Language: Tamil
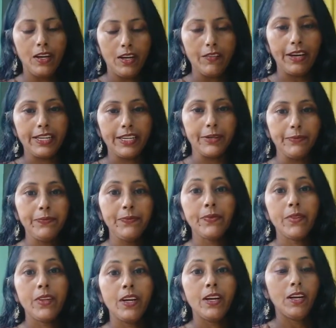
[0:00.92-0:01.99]
வணக்கம்
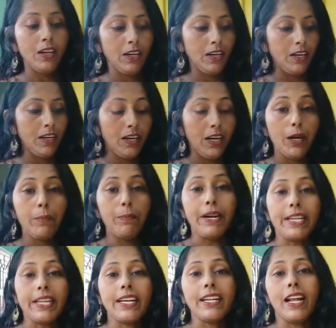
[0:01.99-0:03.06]

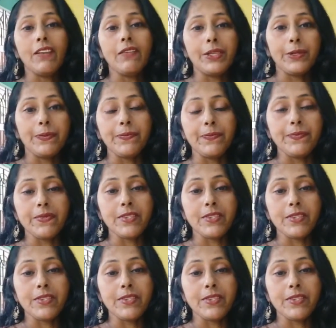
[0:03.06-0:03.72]
பட்டங்கள் அல்வதும்